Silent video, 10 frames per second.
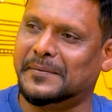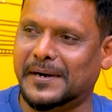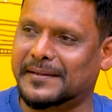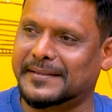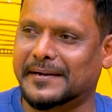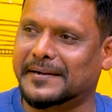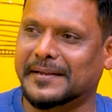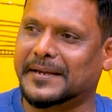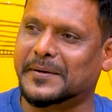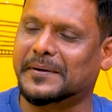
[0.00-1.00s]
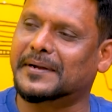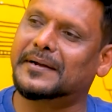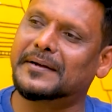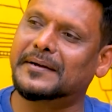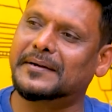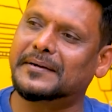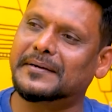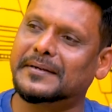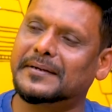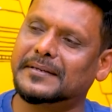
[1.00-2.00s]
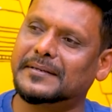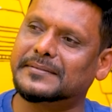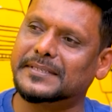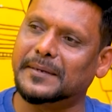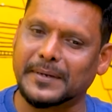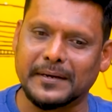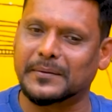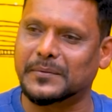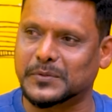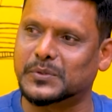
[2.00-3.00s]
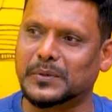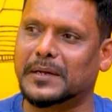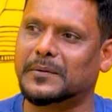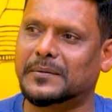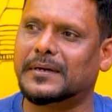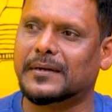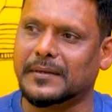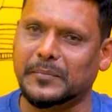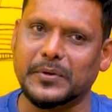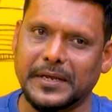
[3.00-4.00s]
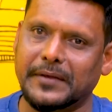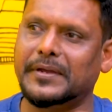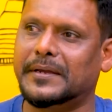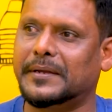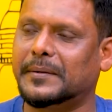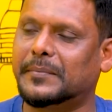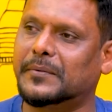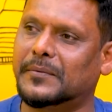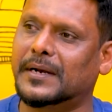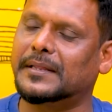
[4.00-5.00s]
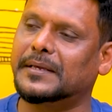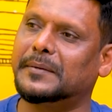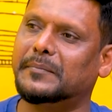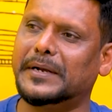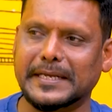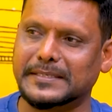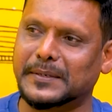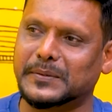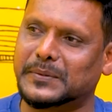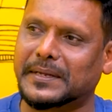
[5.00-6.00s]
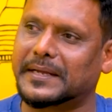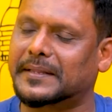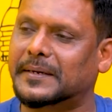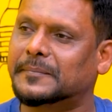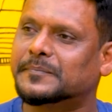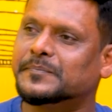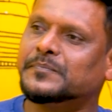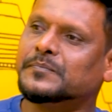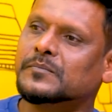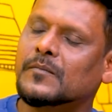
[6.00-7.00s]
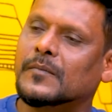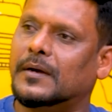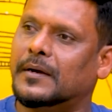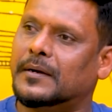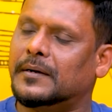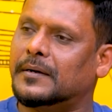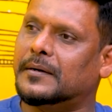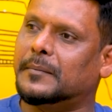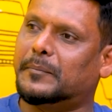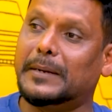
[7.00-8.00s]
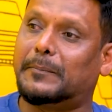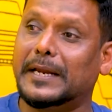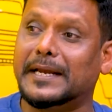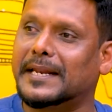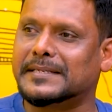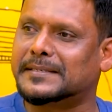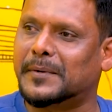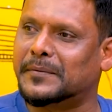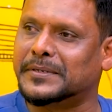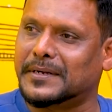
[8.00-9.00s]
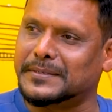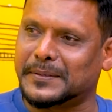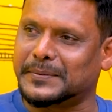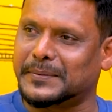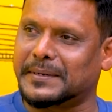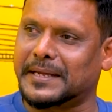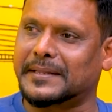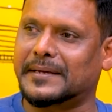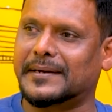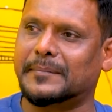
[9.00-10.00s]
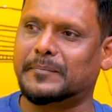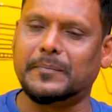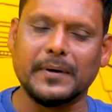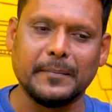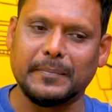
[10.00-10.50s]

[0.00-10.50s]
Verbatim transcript: వాడతారు ఎక్కువగా సీఎం గారు వస్తున్నారు ఏవి వాళ్ళది మీటింగ్ జరుగుతుంటాయి కదా hmm. ప్లీ ప్లీనరీ సమావేశాలు జరుగుతుంటాయి కదా hmm. ఆ